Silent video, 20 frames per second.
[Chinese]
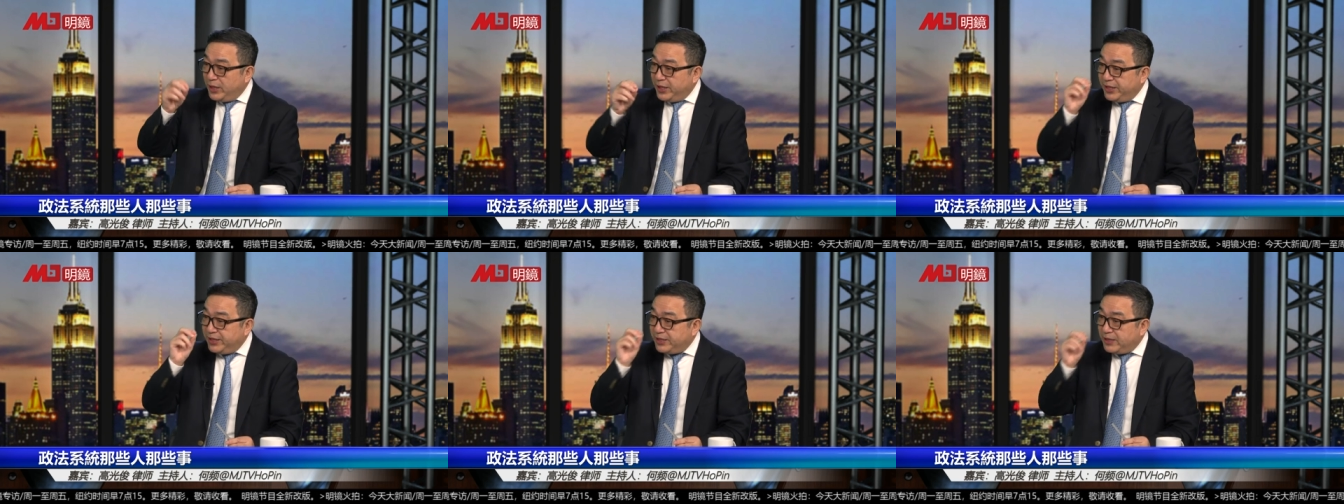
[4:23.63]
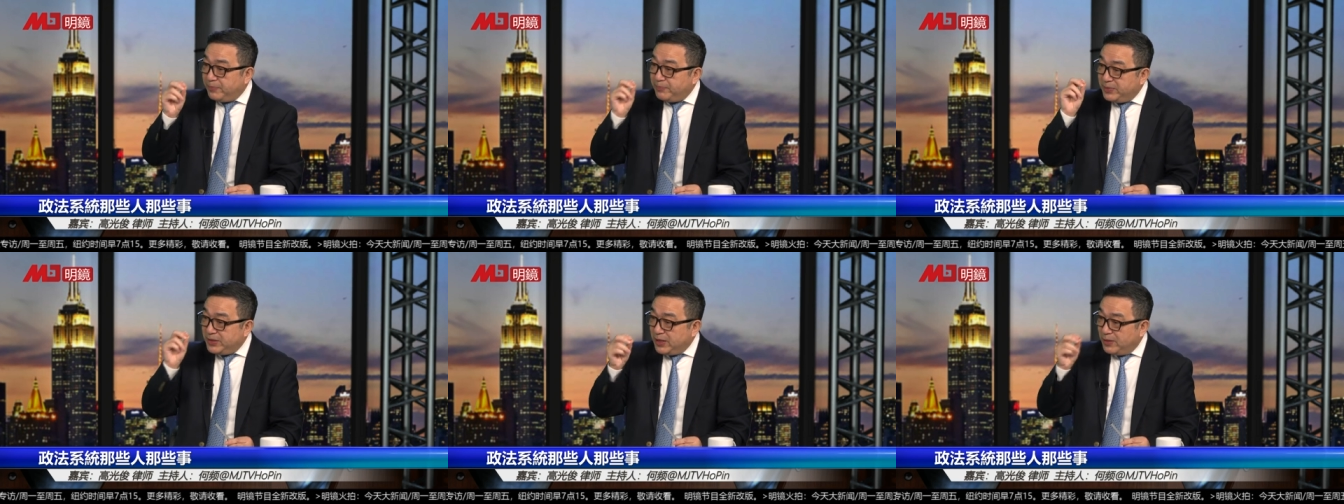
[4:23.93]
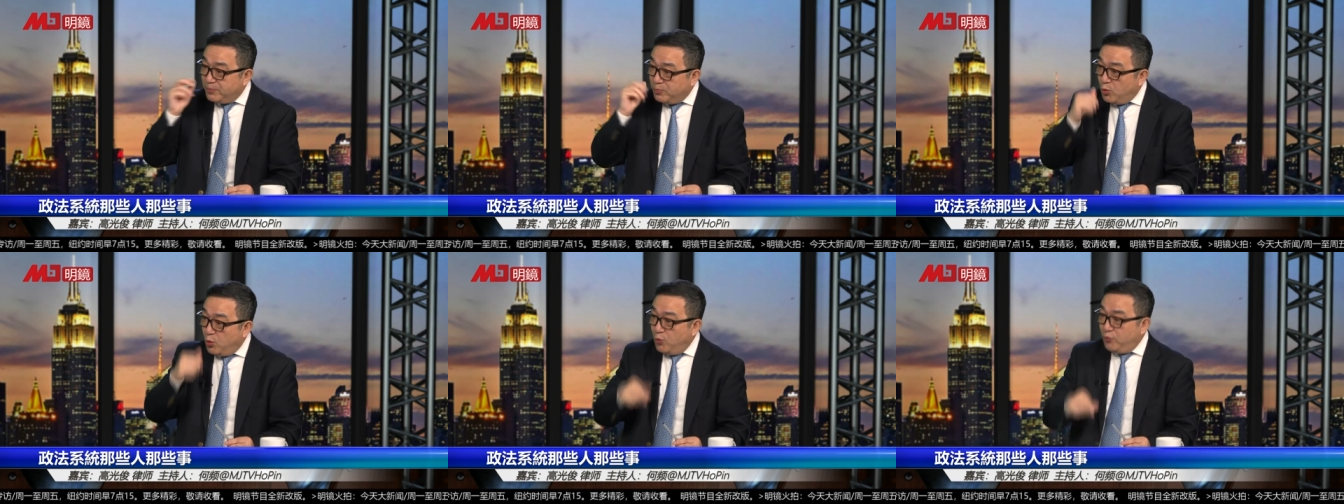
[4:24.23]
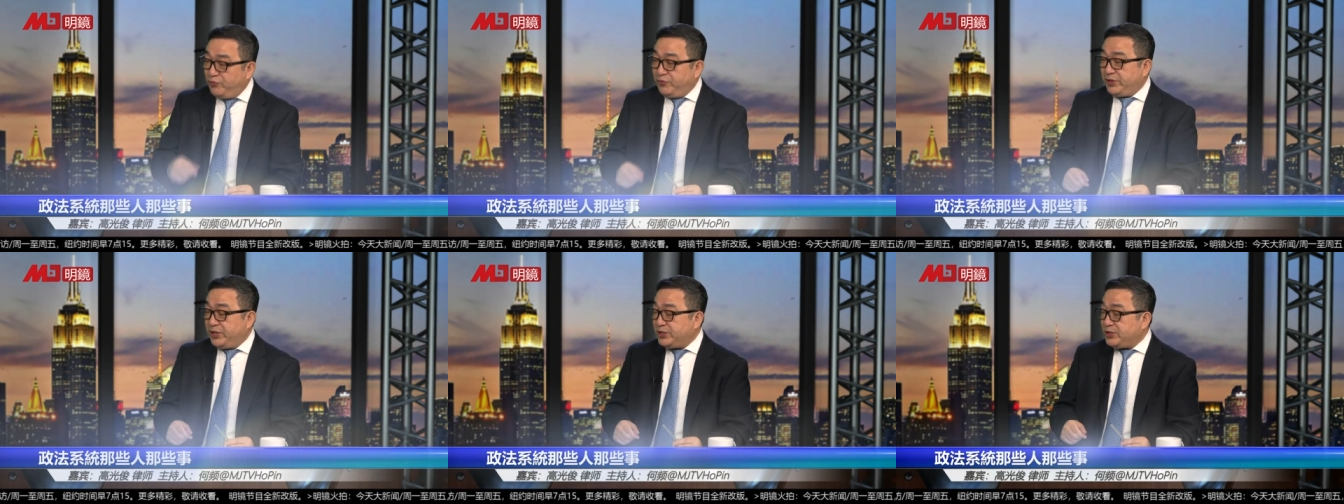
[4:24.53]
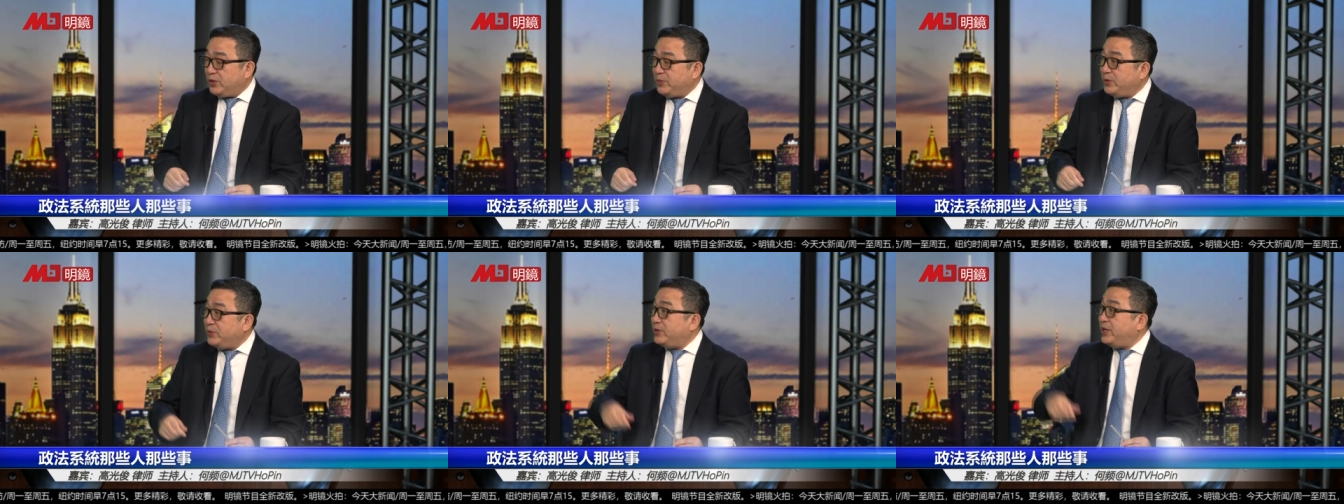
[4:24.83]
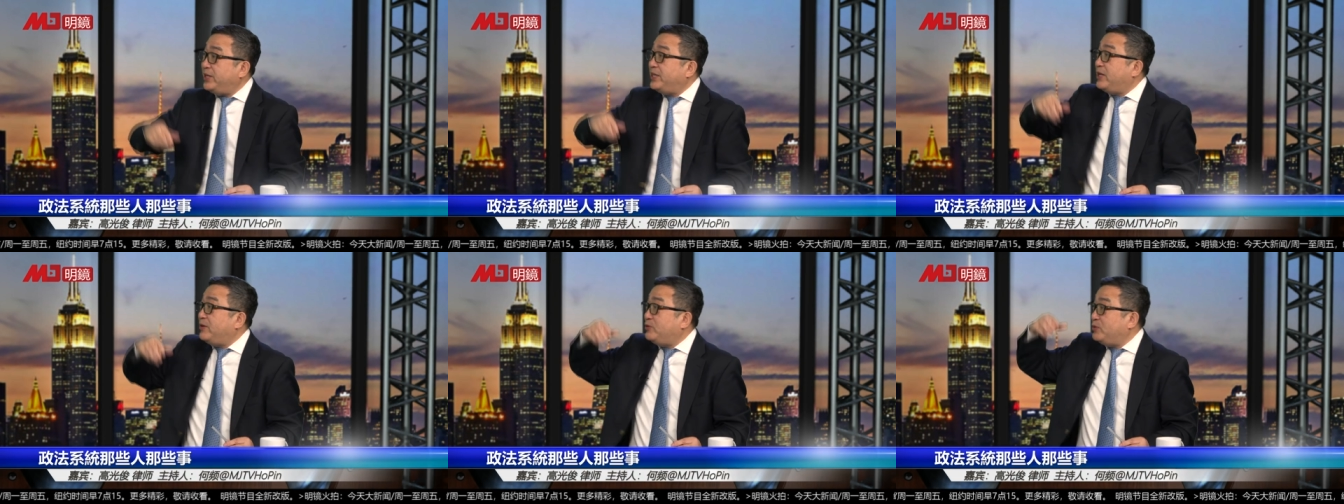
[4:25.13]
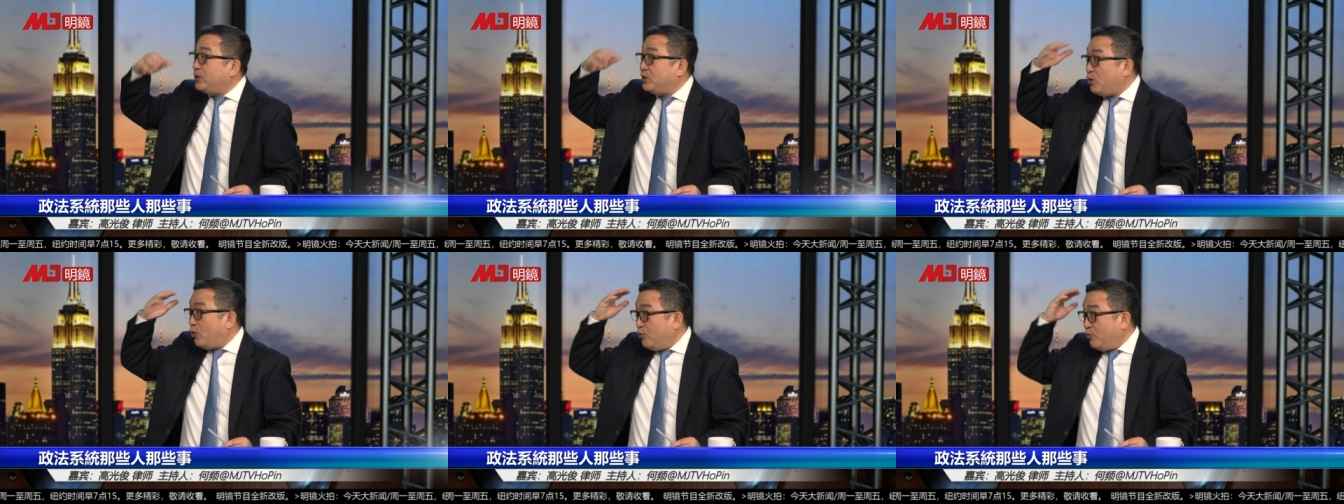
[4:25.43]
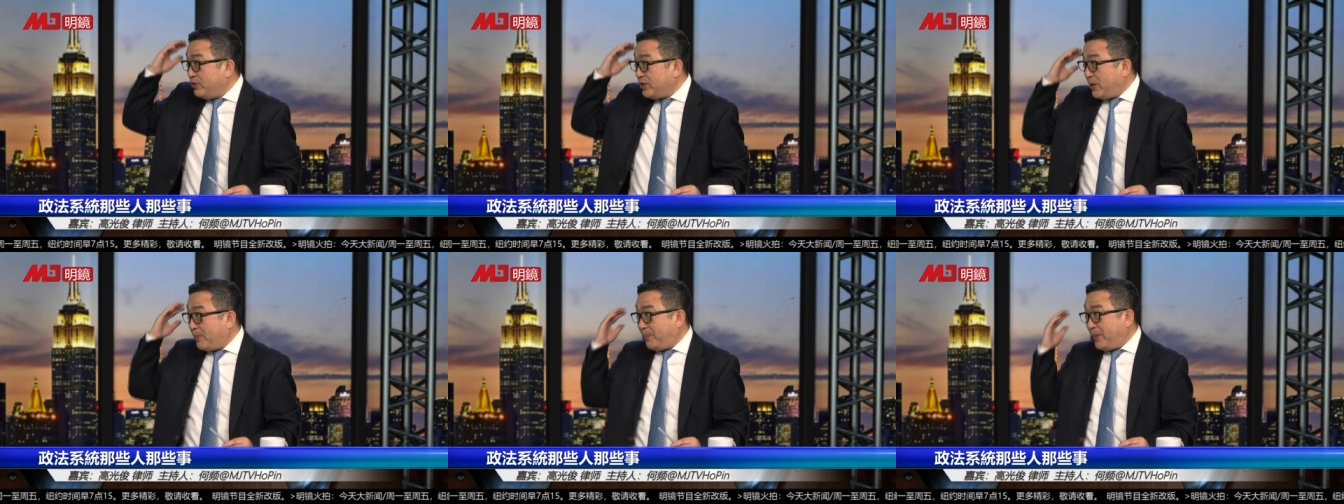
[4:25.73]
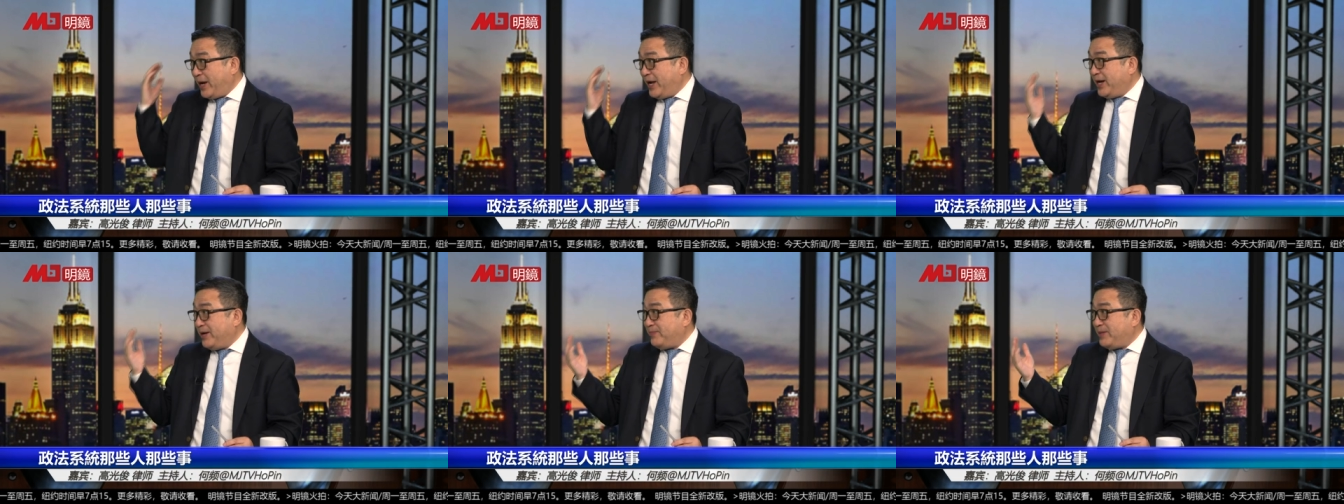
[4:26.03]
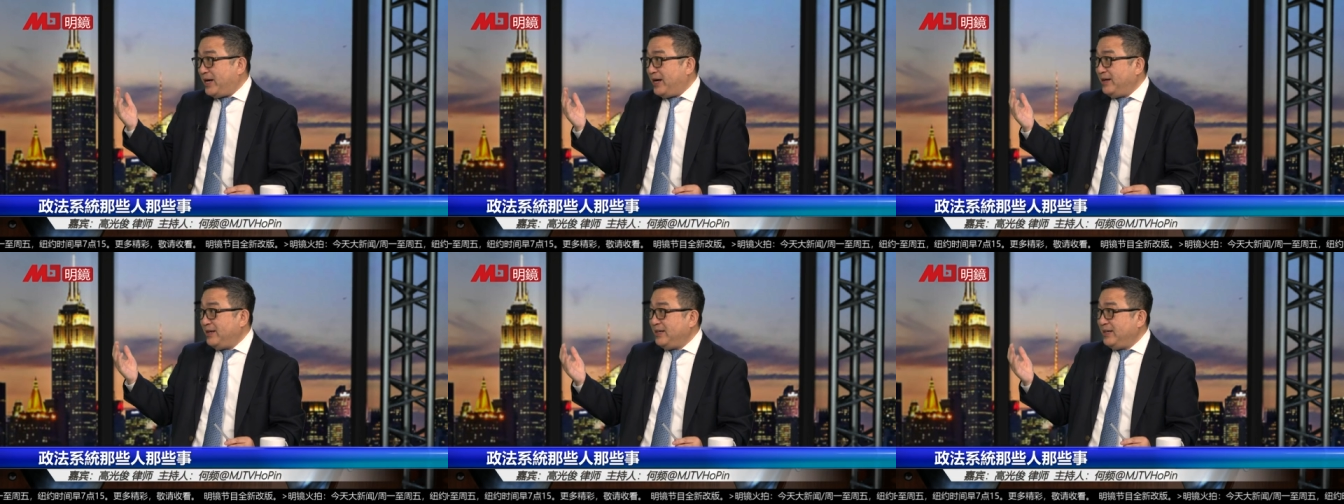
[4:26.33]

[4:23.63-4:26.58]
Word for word: 来了一张比较模糊的照片。我那天说头发都白了吗？